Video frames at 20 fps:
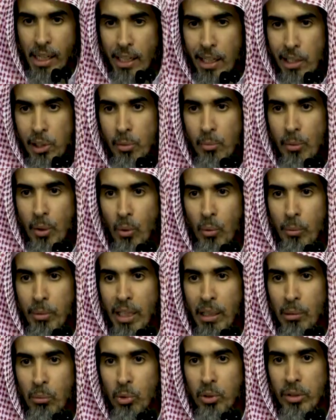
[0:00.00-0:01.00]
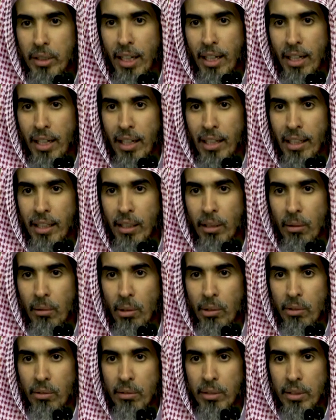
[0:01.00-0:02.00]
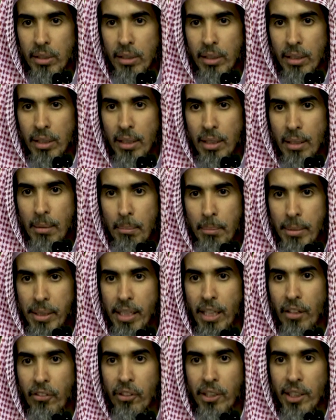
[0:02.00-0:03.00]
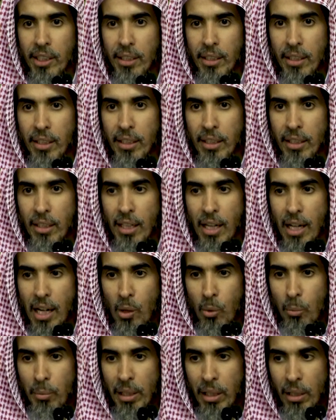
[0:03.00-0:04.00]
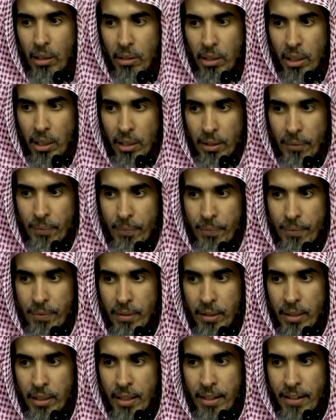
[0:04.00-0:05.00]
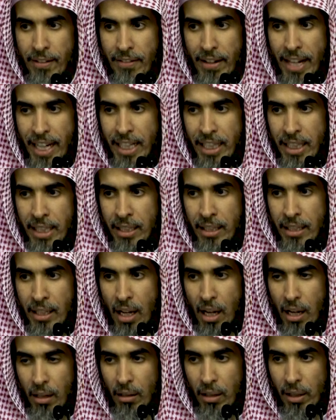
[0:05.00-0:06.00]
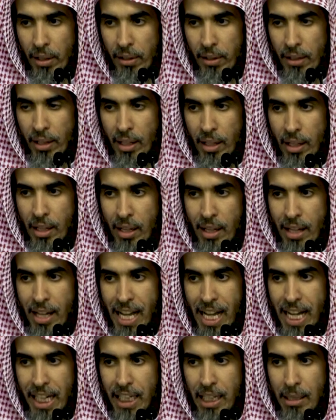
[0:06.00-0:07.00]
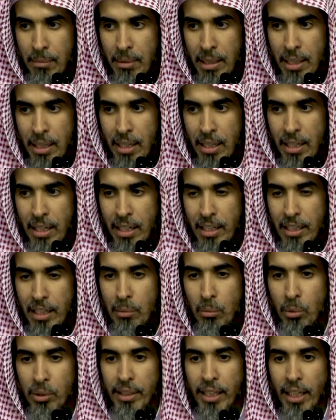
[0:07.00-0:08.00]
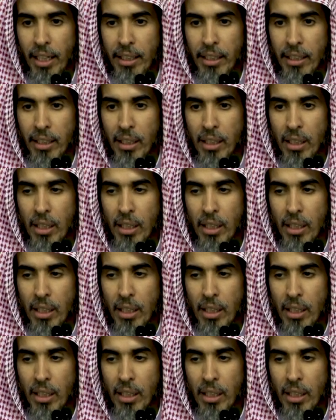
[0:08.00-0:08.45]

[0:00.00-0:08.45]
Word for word: يسمع من المدعى عليه الرد بالنفي أو بالإقرار فإن أقر حكم للمدعي